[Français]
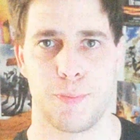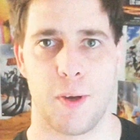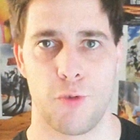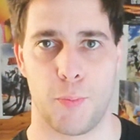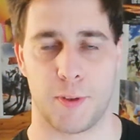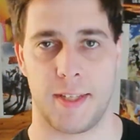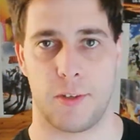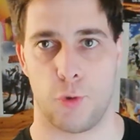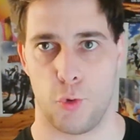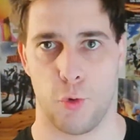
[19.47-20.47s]
bienvenue pour
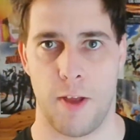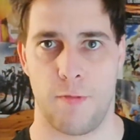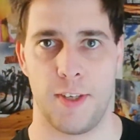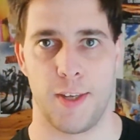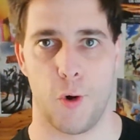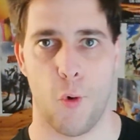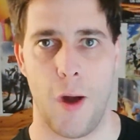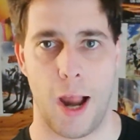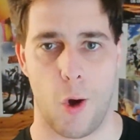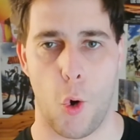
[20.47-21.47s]
cette nouvelle vidéo.
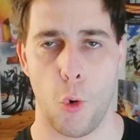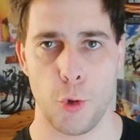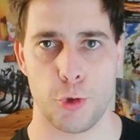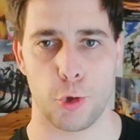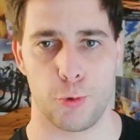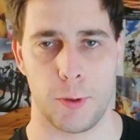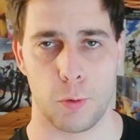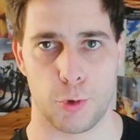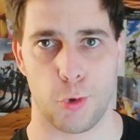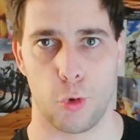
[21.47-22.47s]
Alors aujourd'hui, on
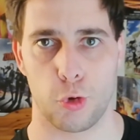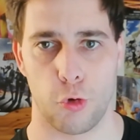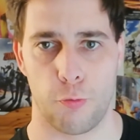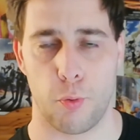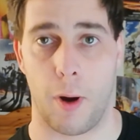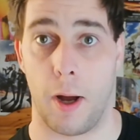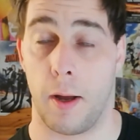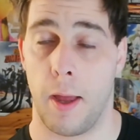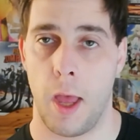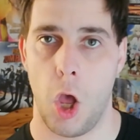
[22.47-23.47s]
se retrouve pour un
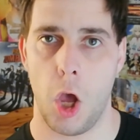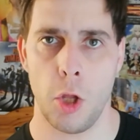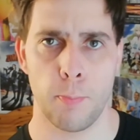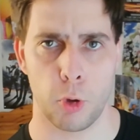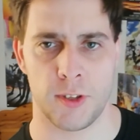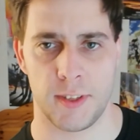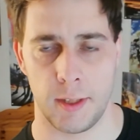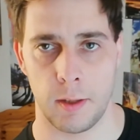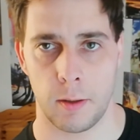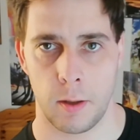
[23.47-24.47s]

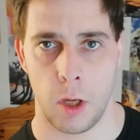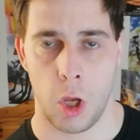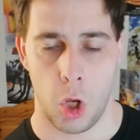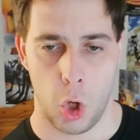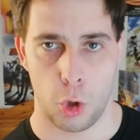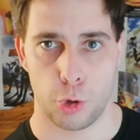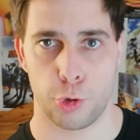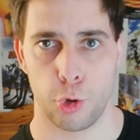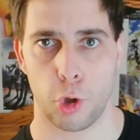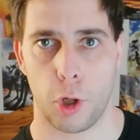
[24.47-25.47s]
unboxing
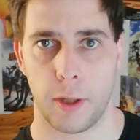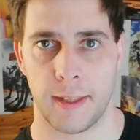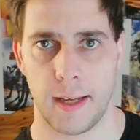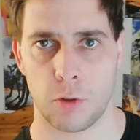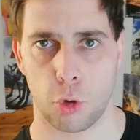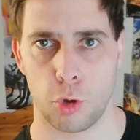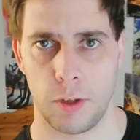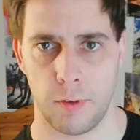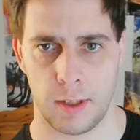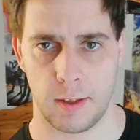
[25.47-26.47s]
sur 4
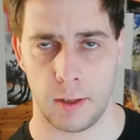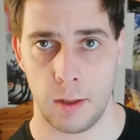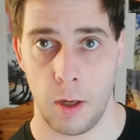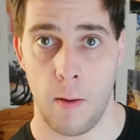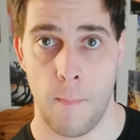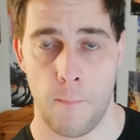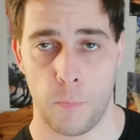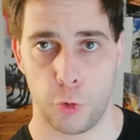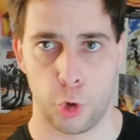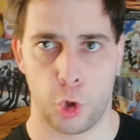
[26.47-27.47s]
DVD
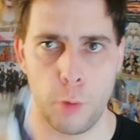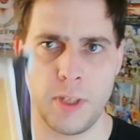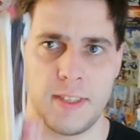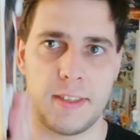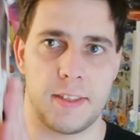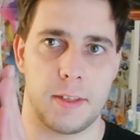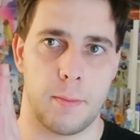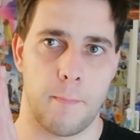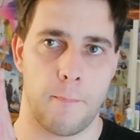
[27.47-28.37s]
de comédie.